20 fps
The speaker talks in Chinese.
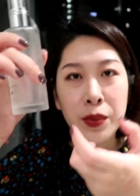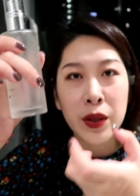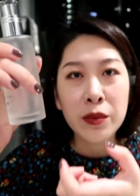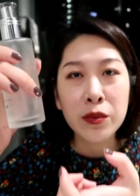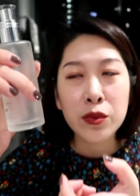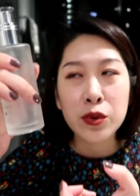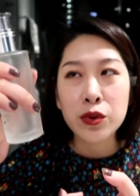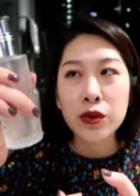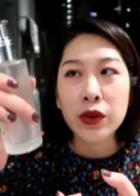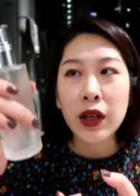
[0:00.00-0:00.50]

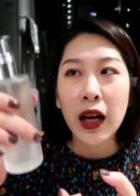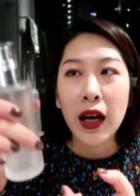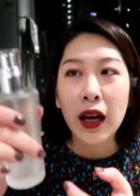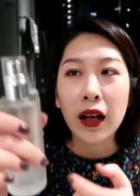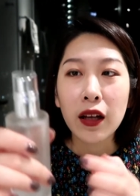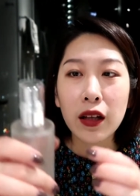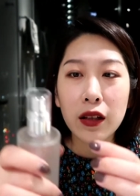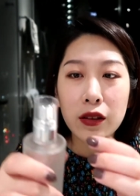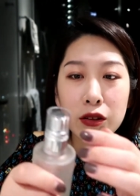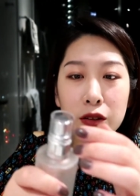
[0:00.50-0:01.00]
喷不出来
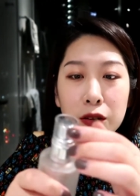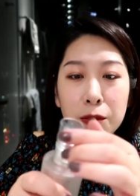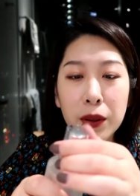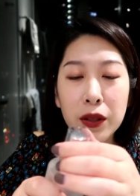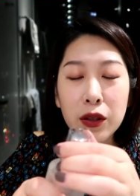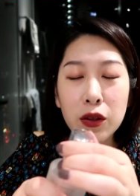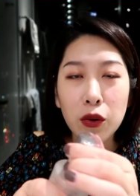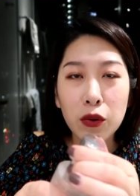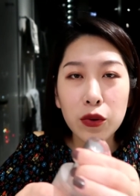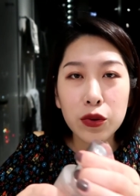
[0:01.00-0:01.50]
了，这个
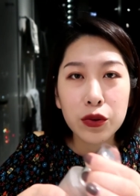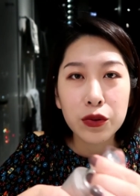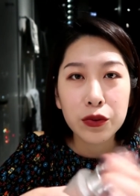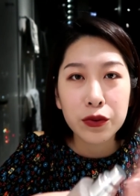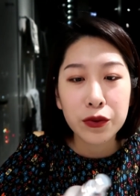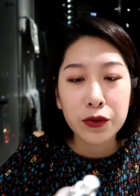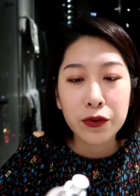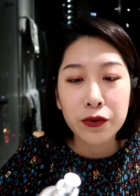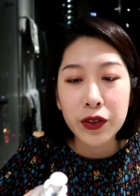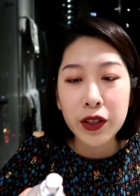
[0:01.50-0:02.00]
喷头就就
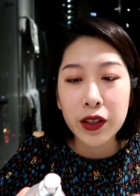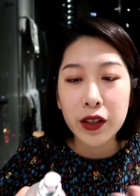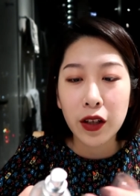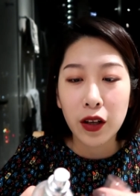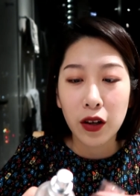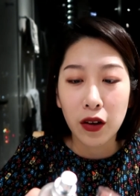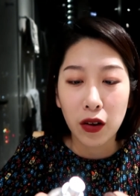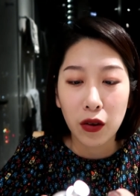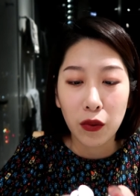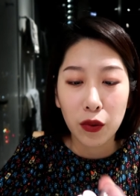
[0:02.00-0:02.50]
废
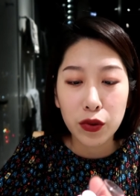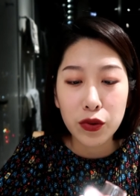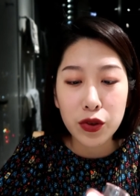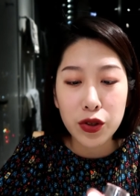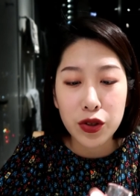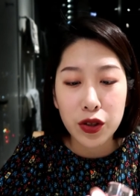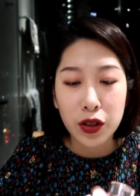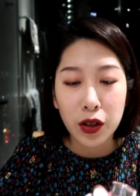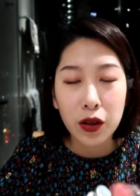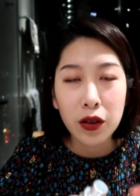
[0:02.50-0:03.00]
掉了，我就
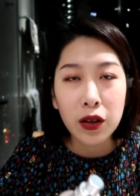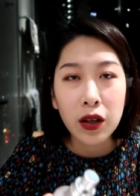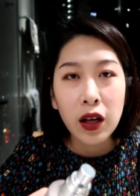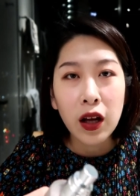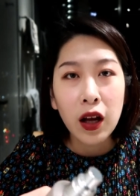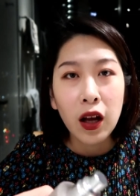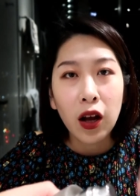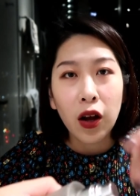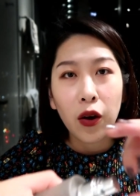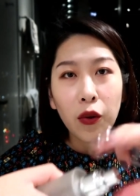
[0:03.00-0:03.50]
只能。
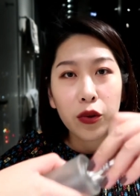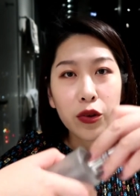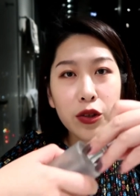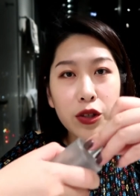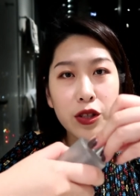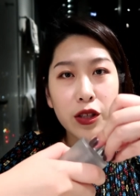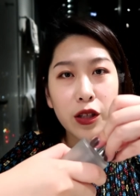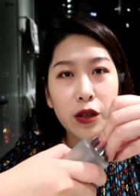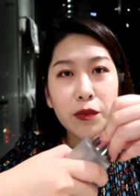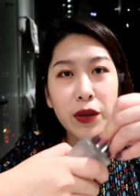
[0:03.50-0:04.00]
我就
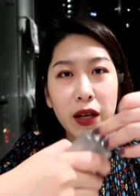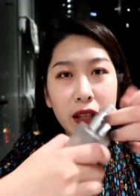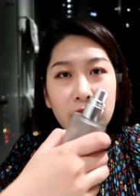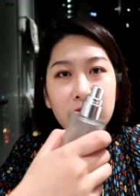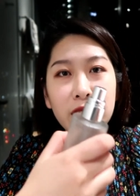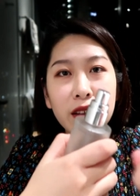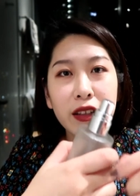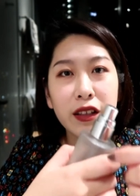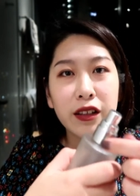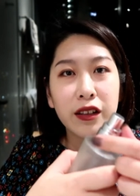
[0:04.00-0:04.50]
只能把
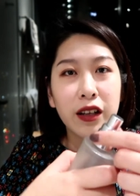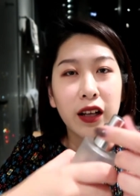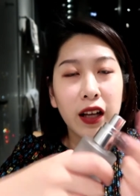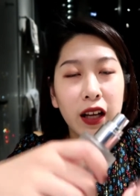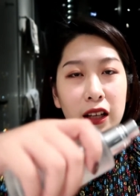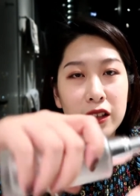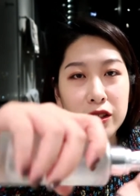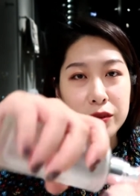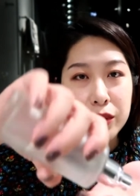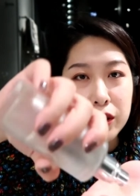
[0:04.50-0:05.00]
它拧
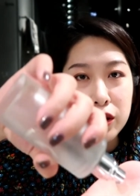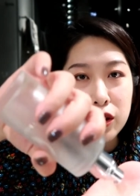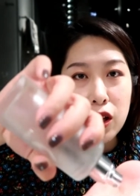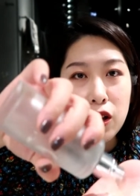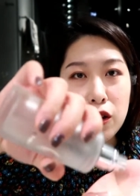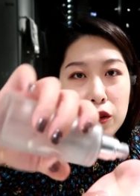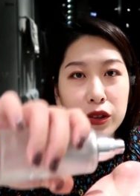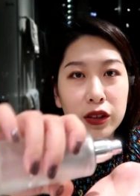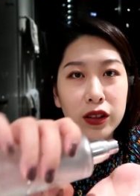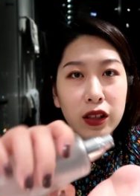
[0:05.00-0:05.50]
开，这么
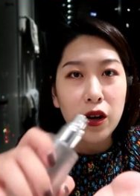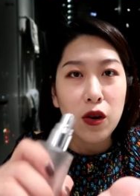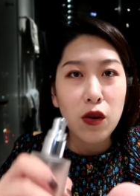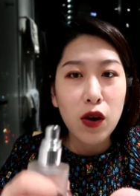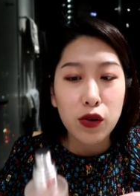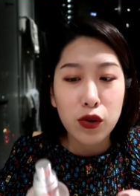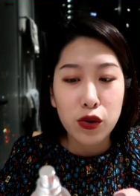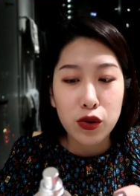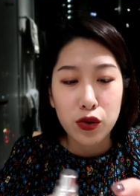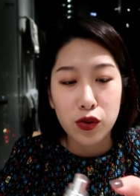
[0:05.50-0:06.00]
倒着当
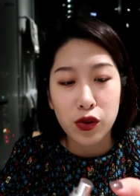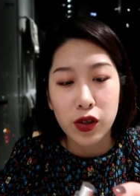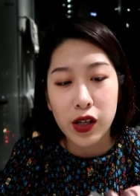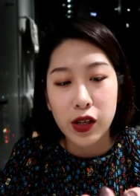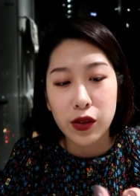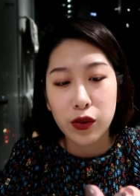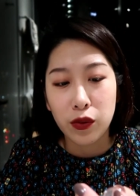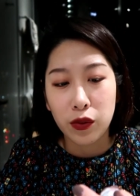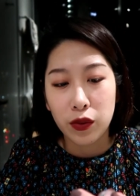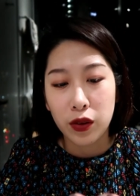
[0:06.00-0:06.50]
化妆水
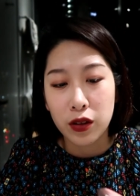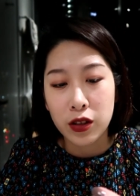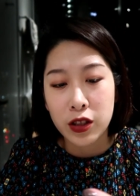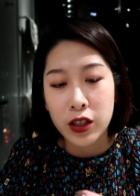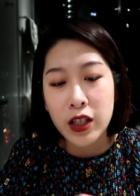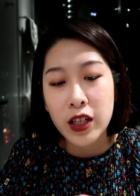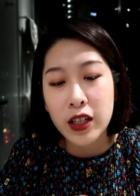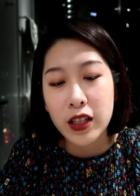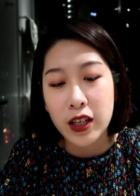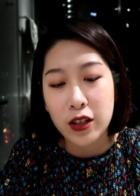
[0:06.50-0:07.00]
来用了，
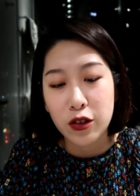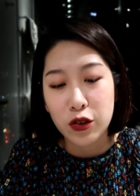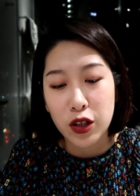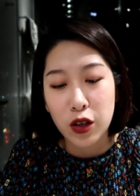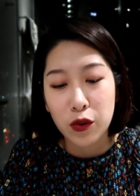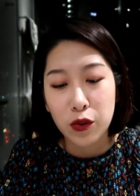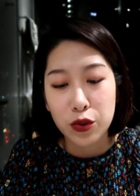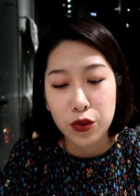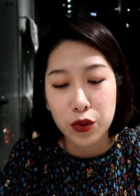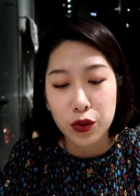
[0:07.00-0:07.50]
这一点就
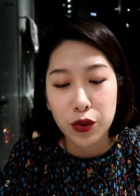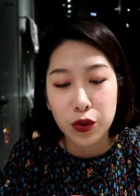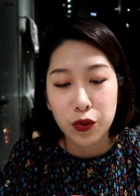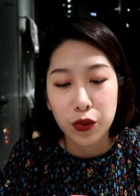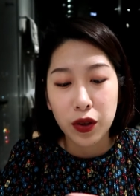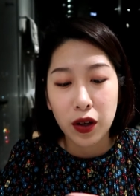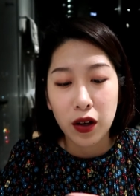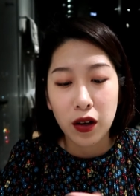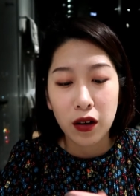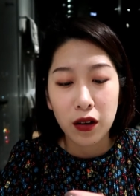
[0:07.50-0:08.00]
让我觉得
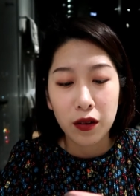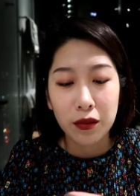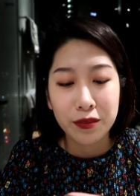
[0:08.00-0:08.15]
有点